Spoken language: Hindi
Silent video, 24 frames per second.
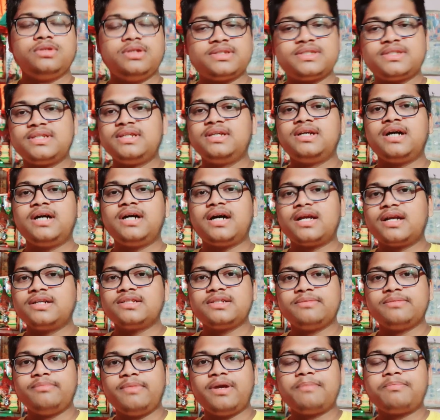इसी कारण
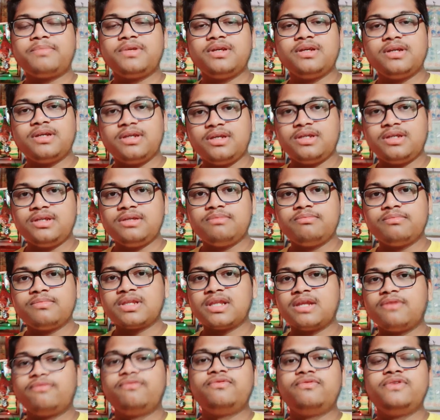से मैं अपनी
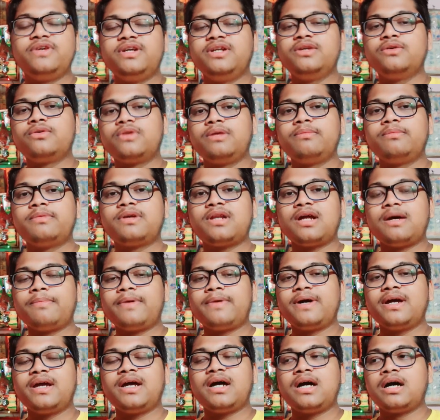मतलब वीडियो नहीं बना
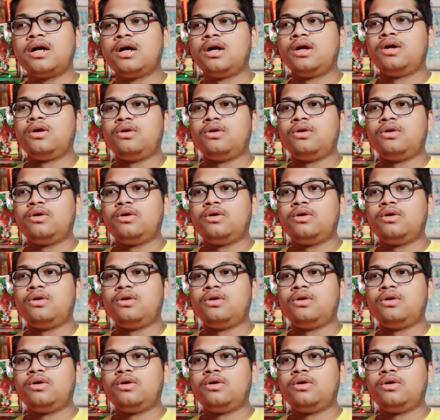पाया